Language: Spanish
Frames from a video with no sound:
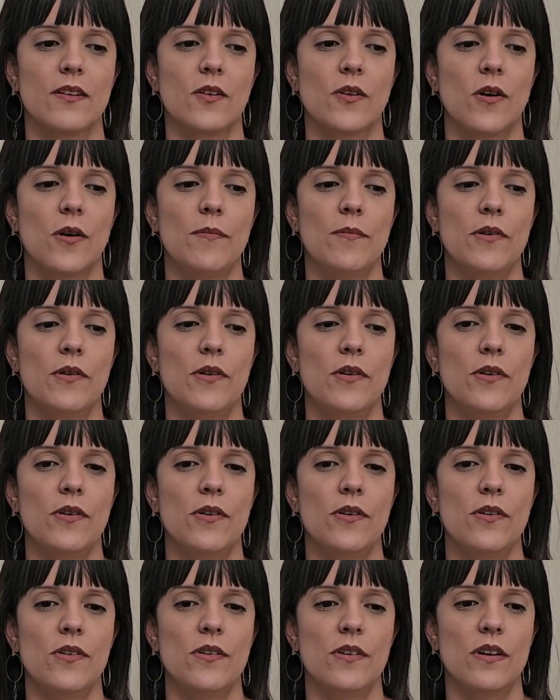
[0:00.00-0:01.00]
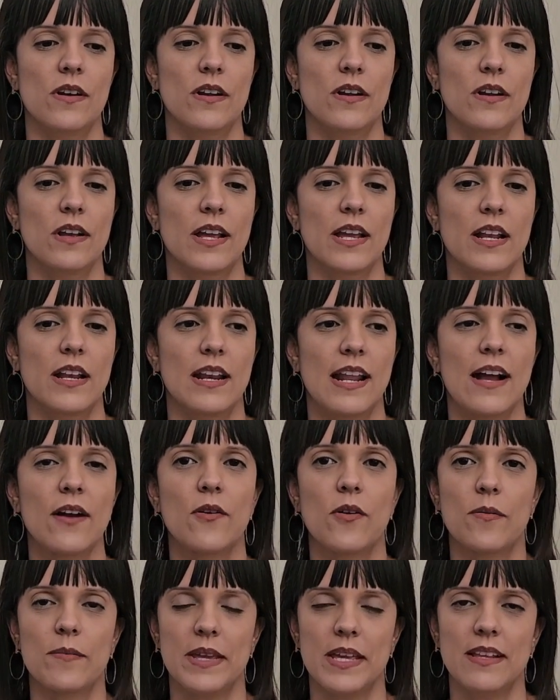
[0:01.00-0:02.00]
cómo la
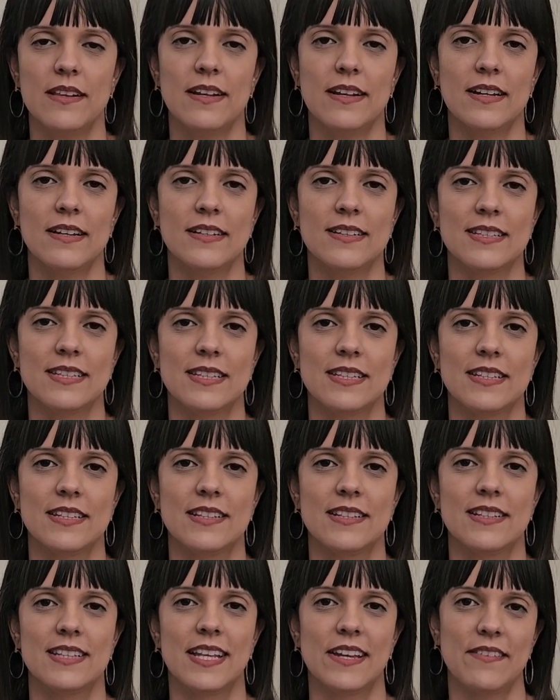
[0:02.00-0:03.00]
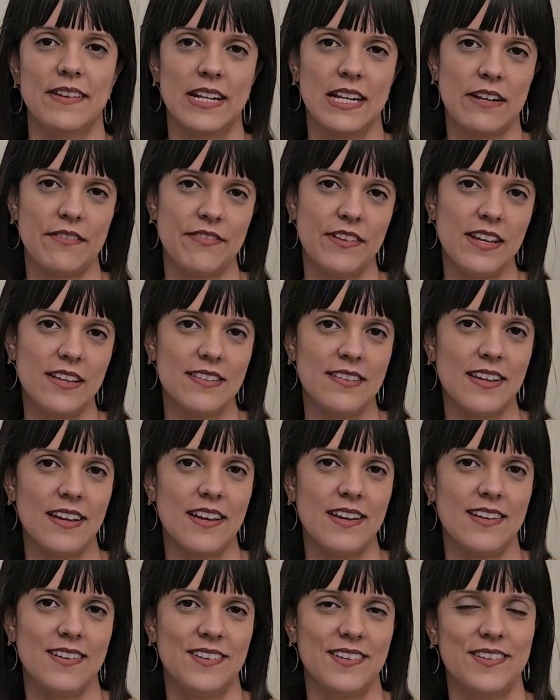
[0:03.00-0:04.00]
comida te
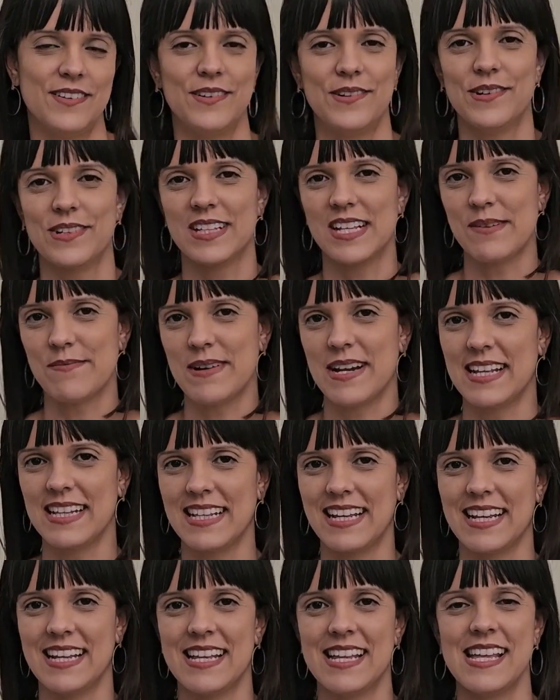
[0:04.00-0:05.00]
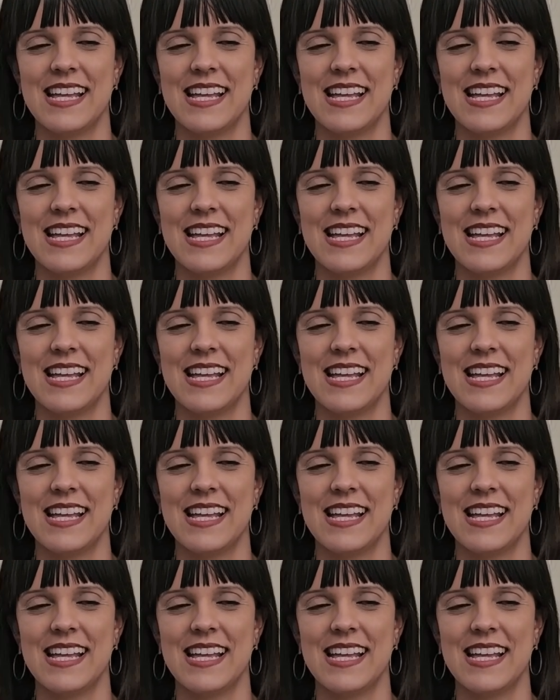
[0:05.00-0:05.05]
beneficia o te mata.